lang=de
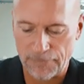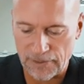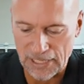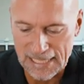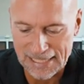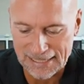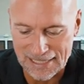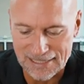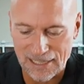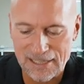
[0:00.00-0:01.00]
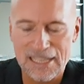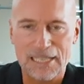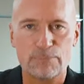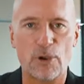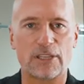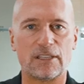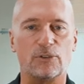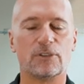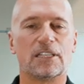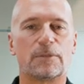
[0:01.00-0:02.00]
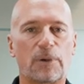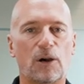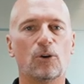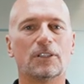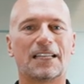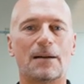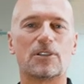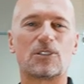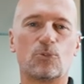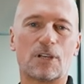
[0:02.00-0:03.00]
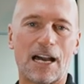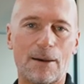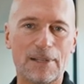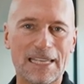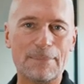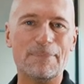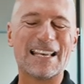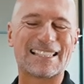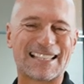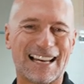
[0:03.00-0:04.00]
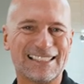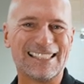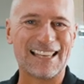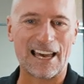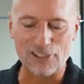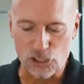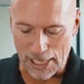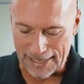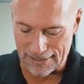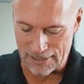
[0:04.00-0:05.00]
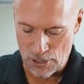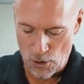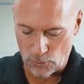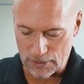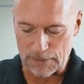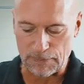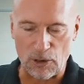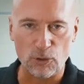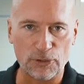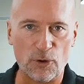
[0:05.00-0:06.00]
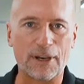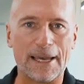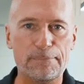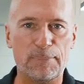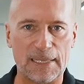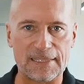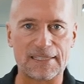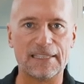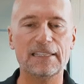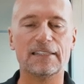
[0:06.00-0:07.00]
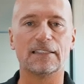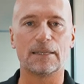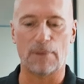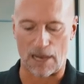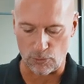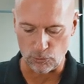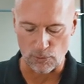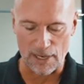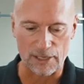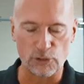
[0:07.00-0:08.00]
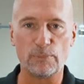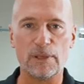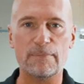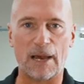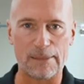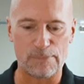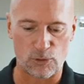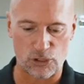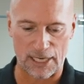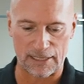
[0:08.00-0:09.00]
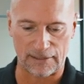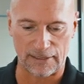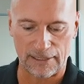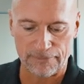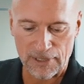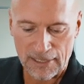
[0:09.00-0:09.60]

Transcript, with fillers: Wenn ihr das nicht möchtet und nicht braucht, kann man so ein Kabel eben erst gar nicht anstecken und es braucht auch keinen Platz hinter dem Autoradio im Einbauschacht drin.